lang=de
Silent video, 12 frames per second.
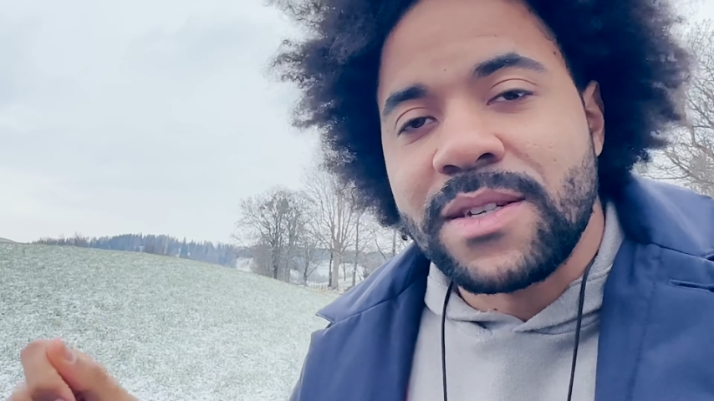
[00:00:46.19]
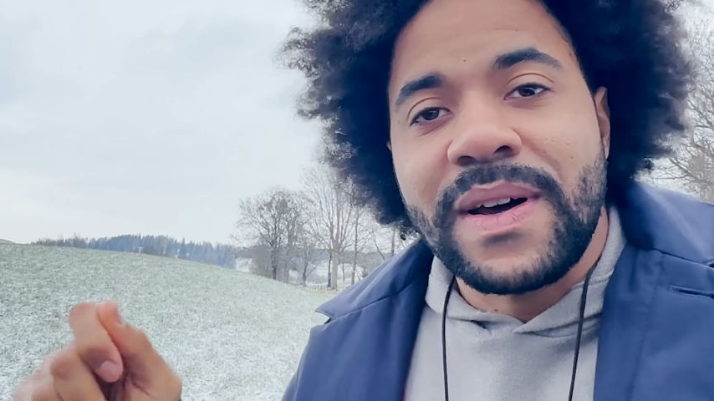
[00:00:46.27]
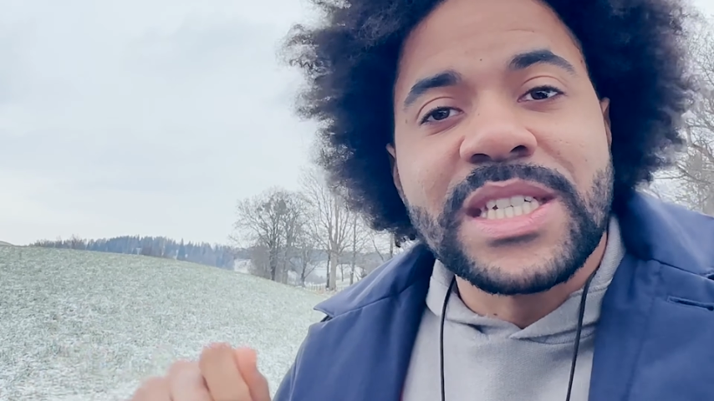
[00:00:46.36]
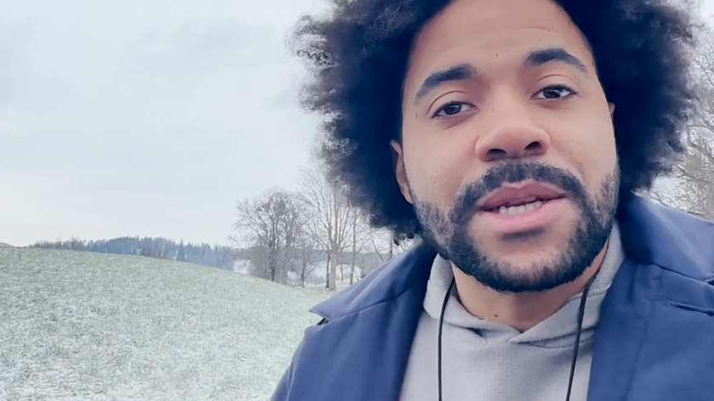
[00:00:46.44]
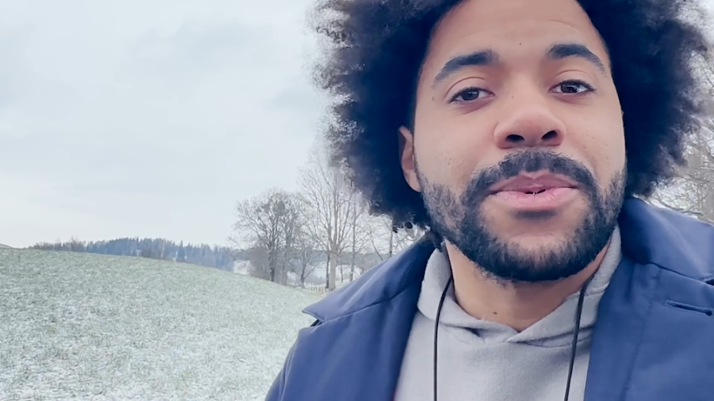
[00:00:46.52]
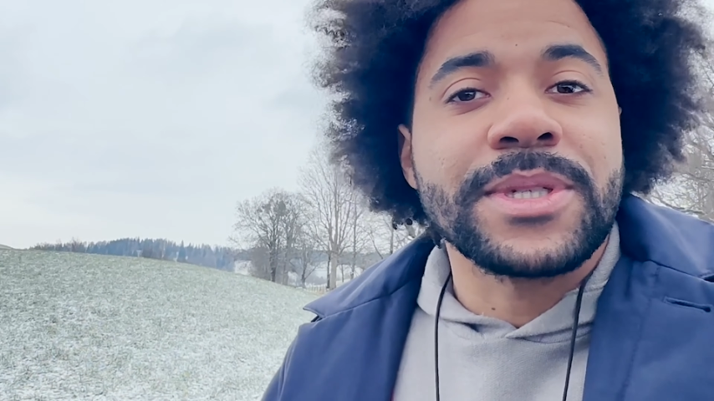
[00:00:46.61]

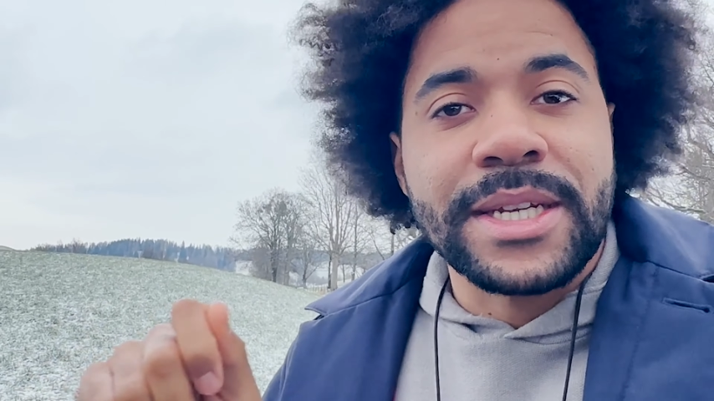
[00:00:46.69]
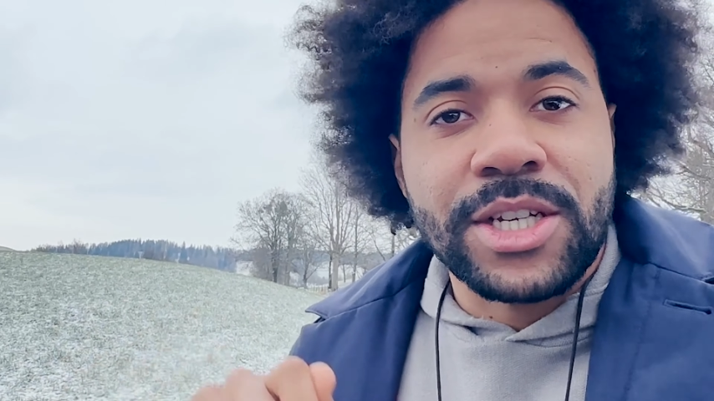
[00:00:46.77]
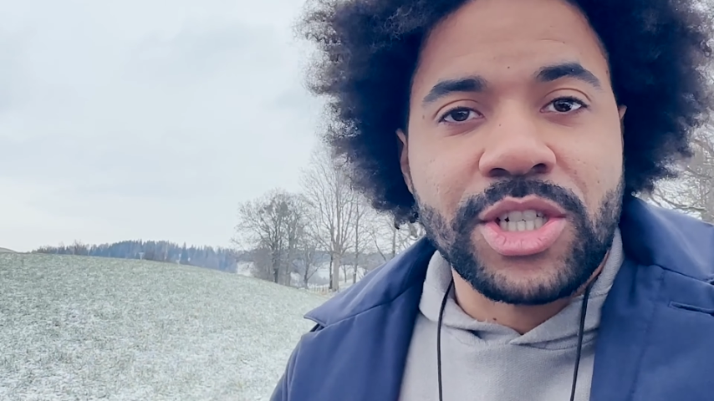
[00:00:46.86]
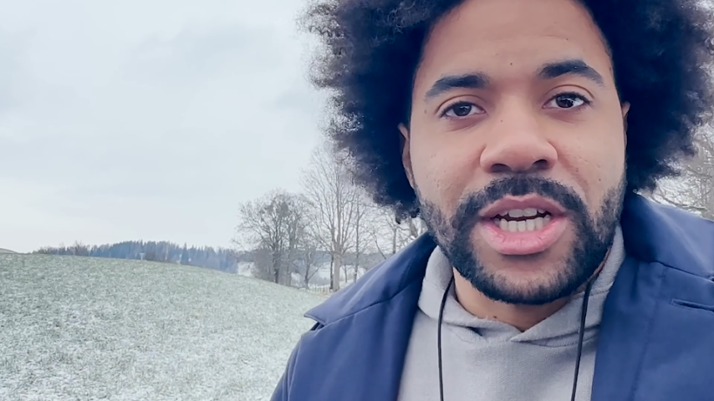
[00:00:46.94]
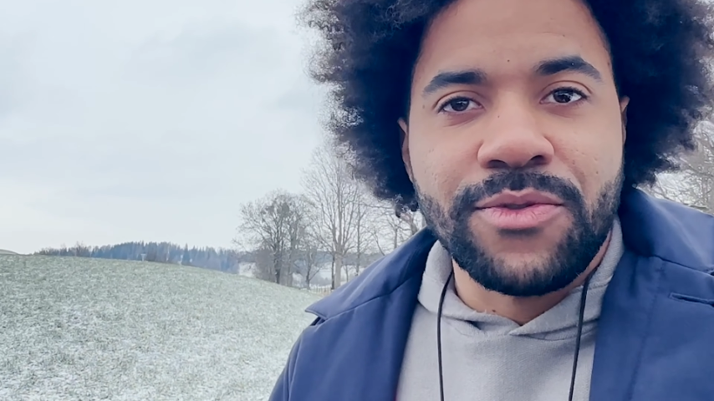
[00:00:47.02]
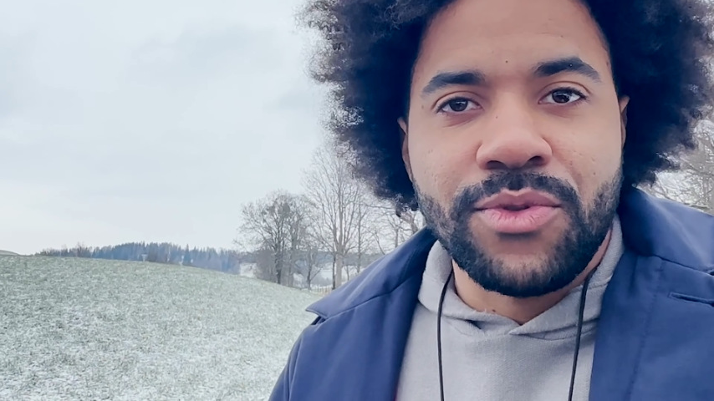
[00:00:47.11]
20% hier
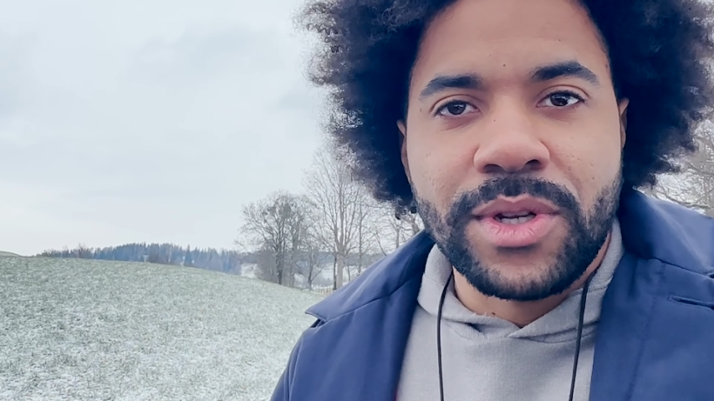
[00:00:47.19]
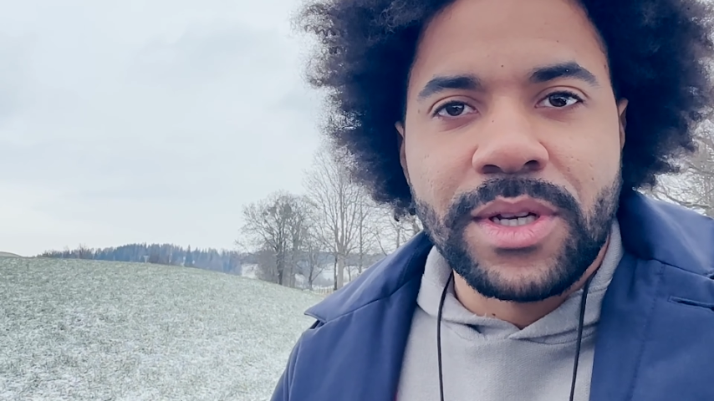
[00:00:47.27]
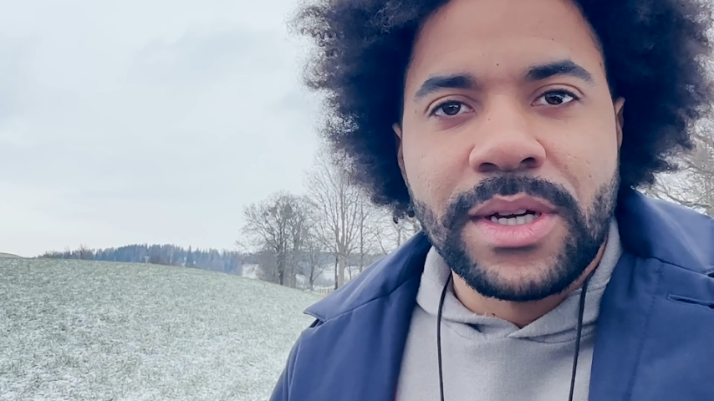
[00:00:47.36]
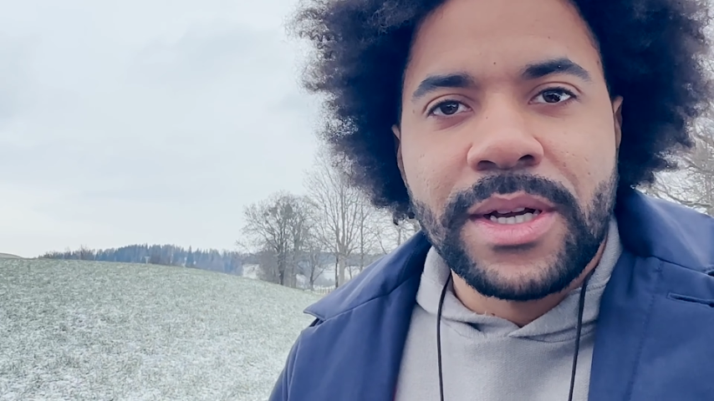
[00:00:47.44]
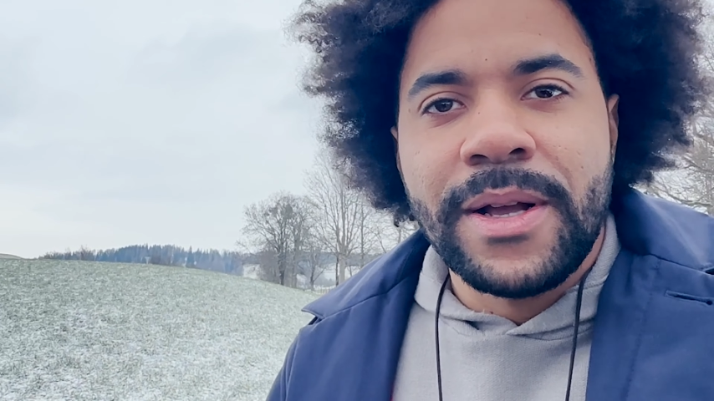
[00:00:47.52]
stehen würde,